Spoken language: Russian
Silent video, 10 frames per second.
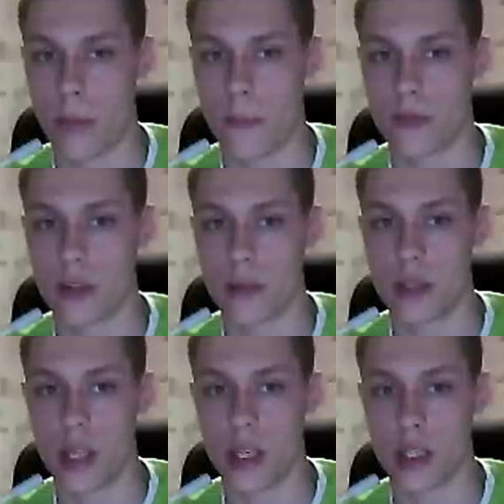в
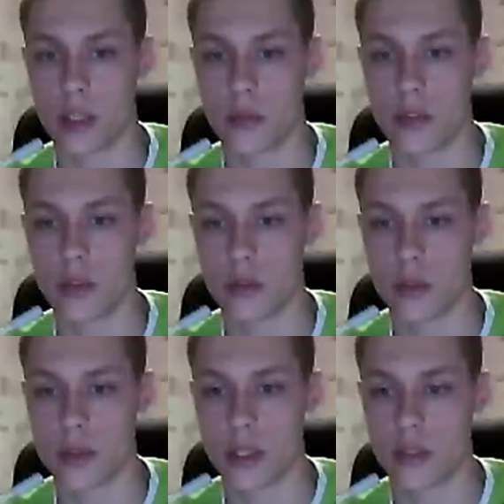комментарии к этому видео
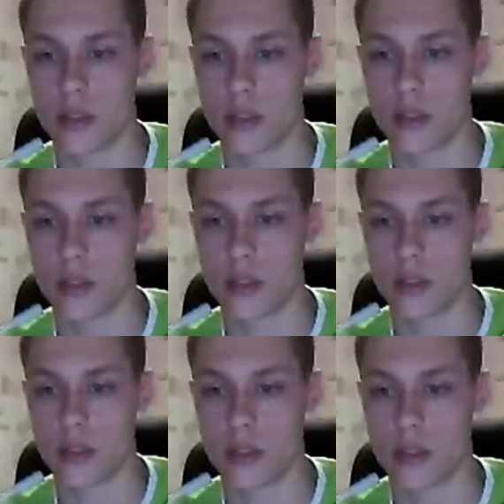написать, во-первых,
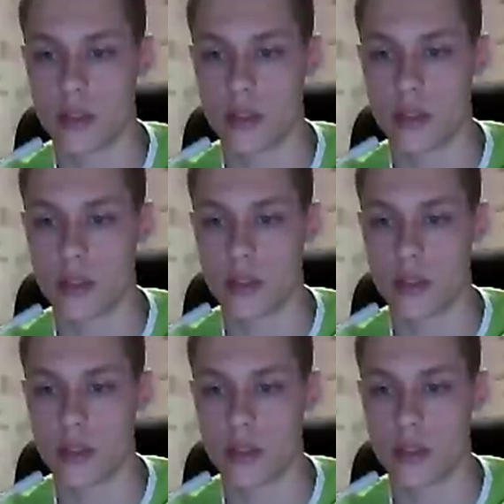как они вам, а
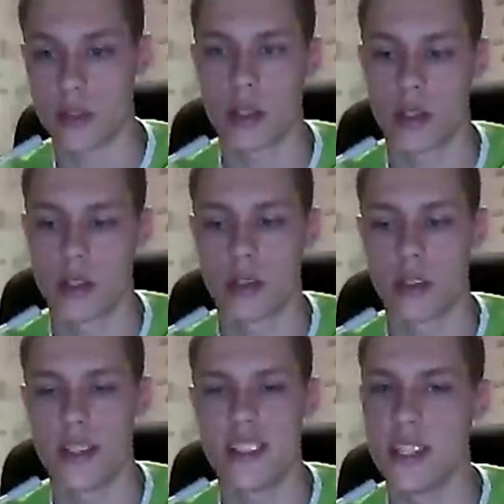во-вторых,
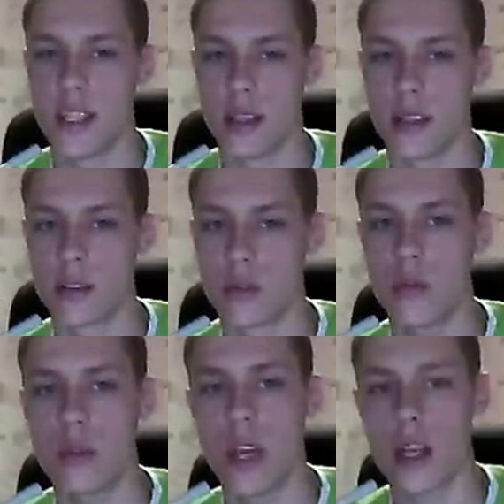идеи.
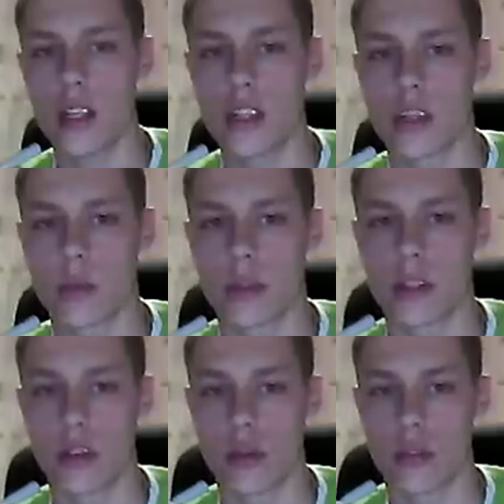Ну, я лично
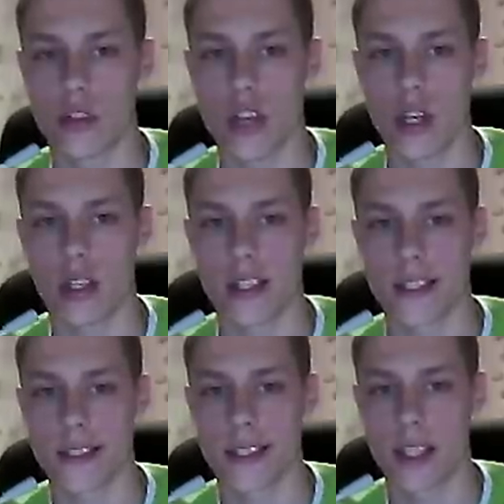планирую вначале
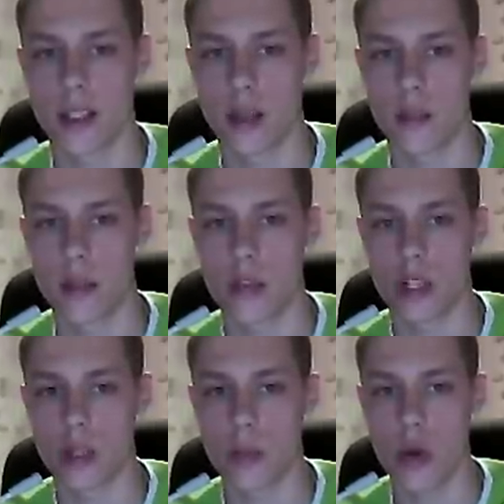рассказать о
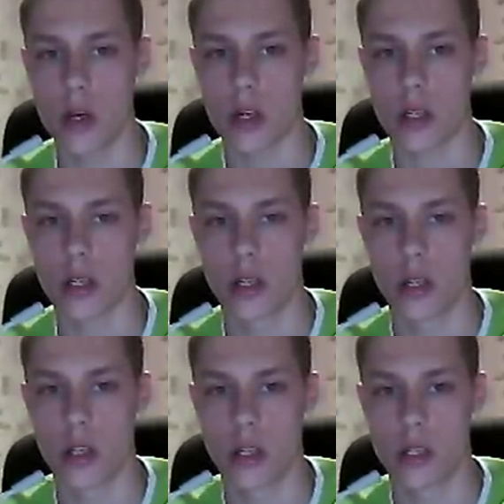первых эпохах,
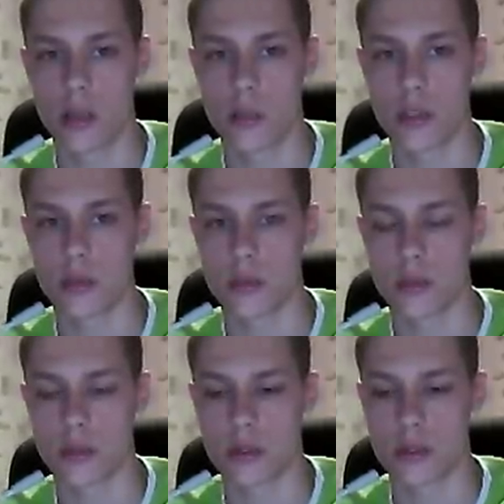допустим,
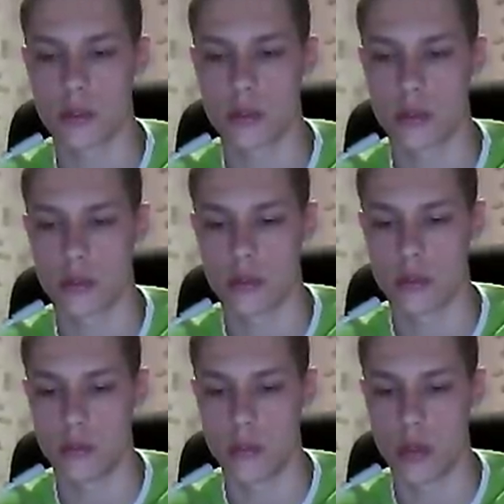
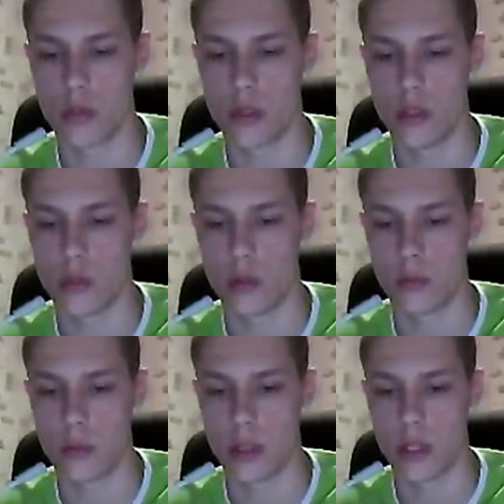э, мое видео
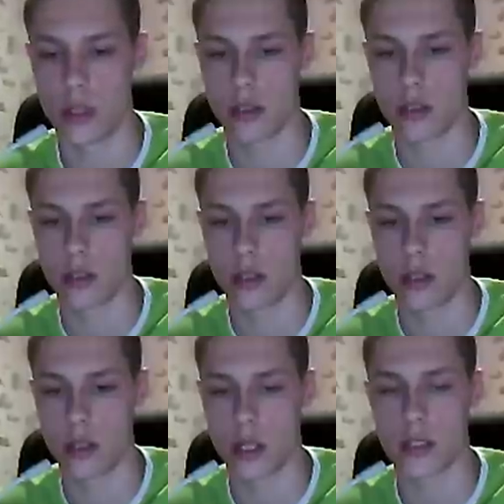по
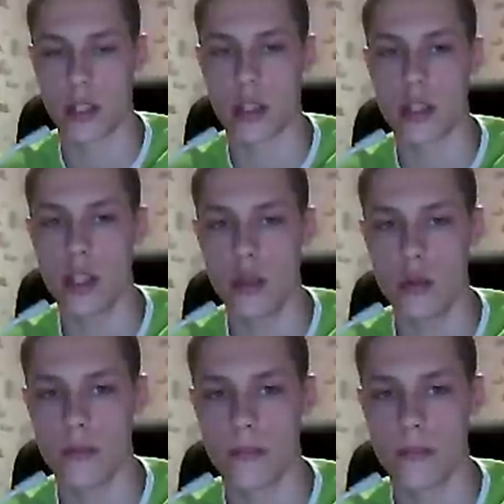Катархею